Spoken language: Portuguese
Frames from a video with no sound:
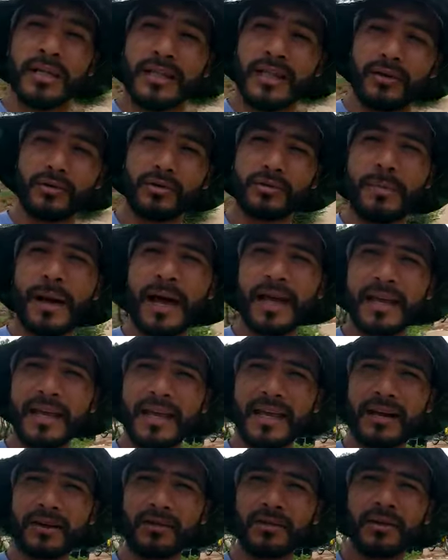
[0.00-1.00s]
tem nos
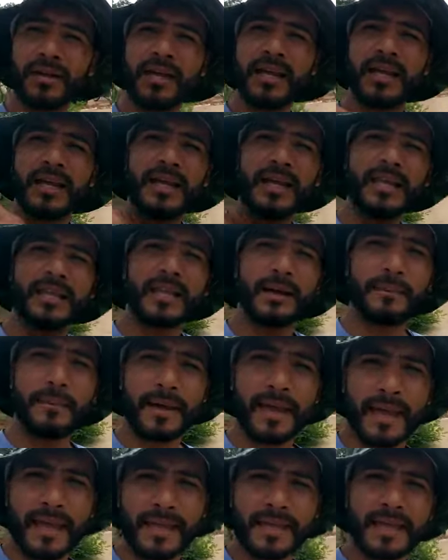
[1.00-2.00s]
Barreiros e
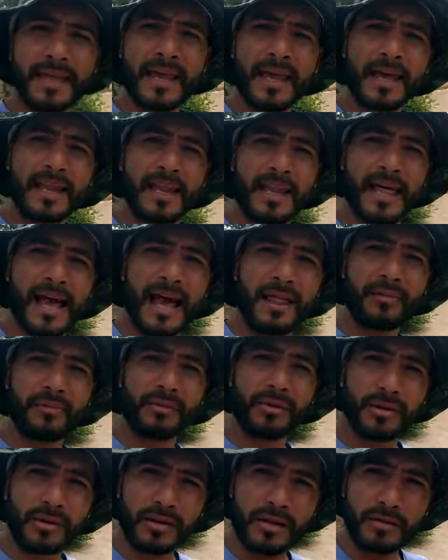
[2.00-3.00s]
também lá
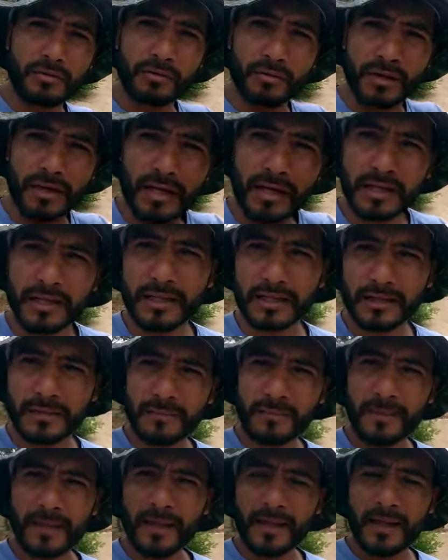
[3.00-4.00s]
no sítio Quintas.